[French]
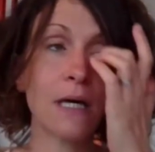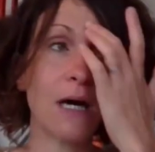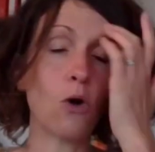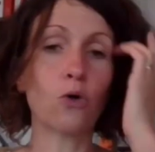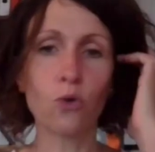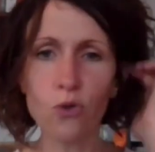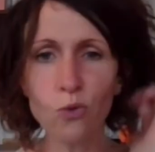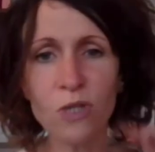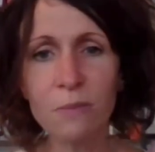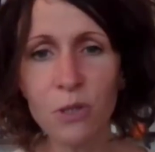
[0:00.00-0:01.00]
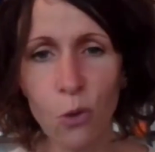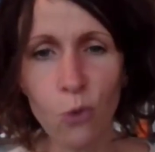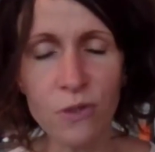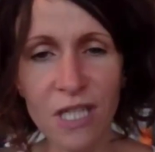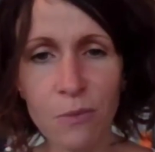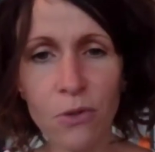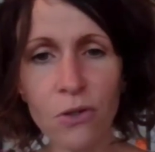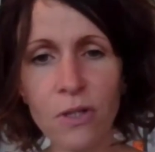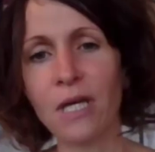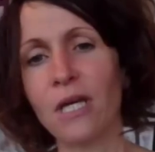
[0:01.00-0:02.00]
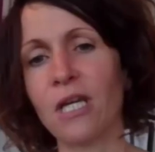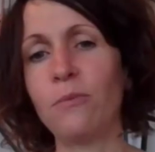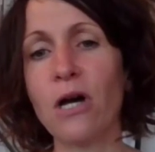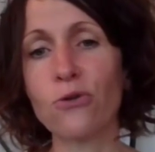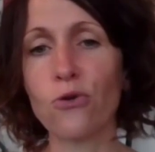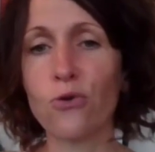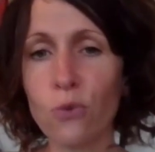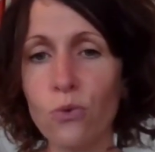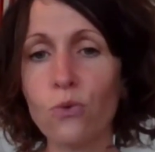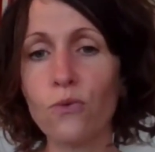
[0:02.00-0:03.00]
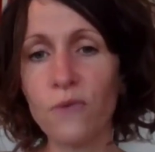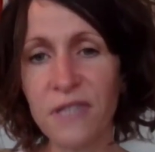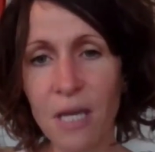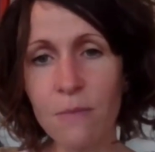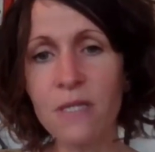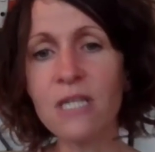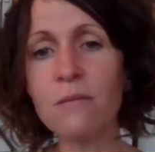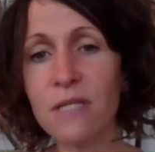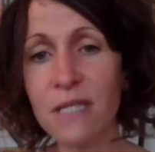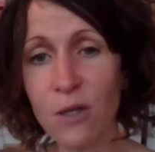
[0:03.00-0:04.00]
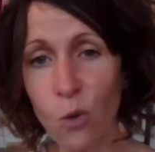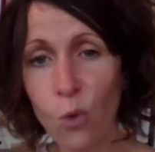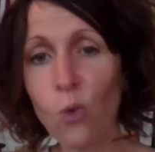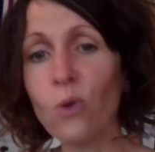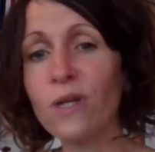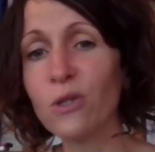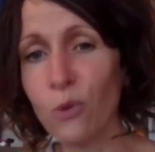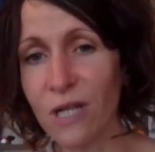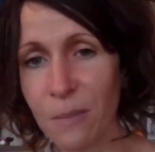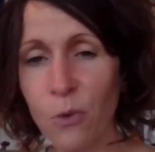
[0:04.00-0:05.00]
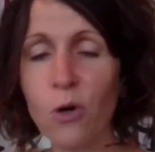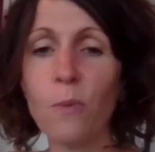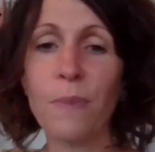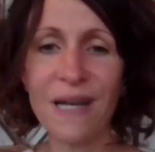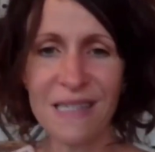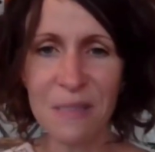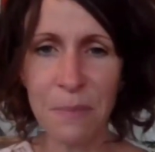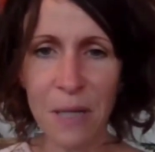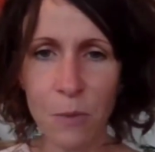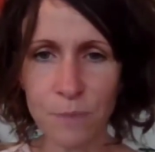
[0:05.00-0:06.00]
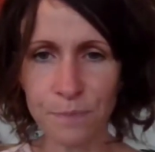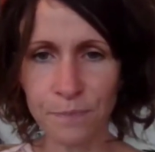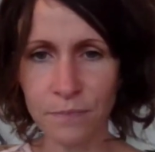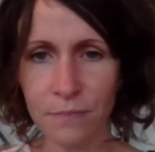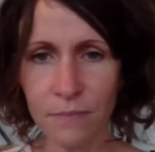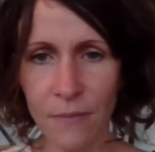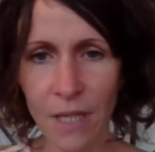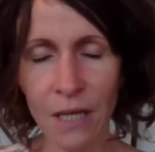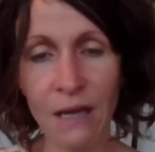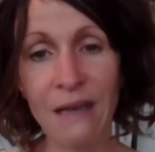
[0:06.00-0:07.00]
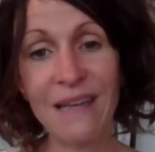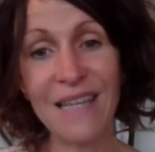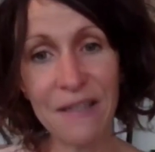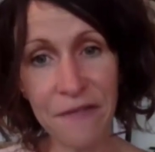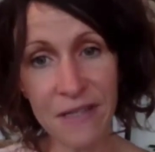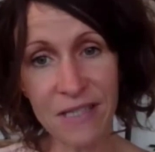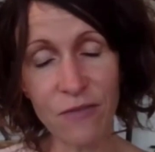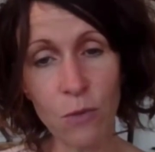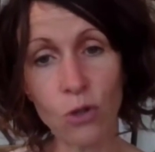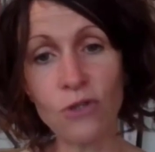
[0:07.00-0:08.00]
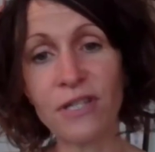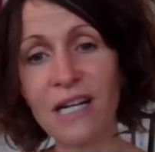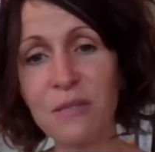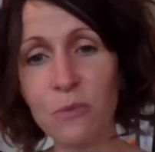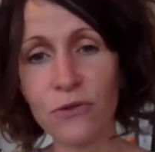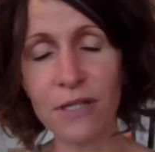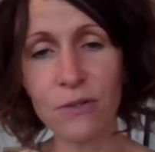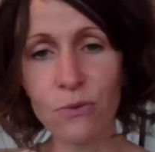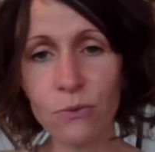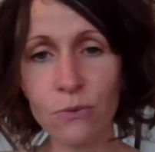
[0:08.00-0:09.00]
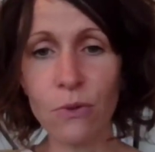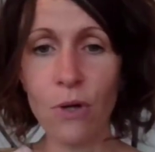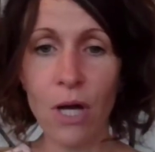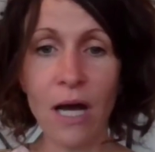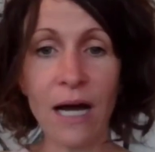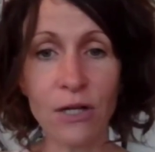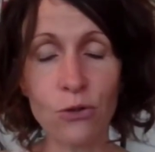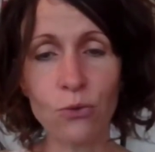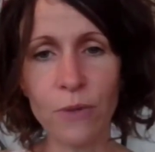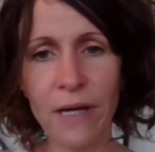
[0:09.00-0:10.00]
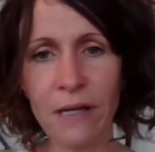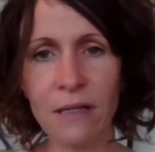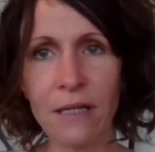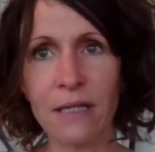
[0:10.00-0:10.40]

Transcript: Alors que sont les micronutriments Eh bien ce sont nos vitamines, minéraux, oligoéléments principalement. Effectivement, notre alimentation euh, actuelle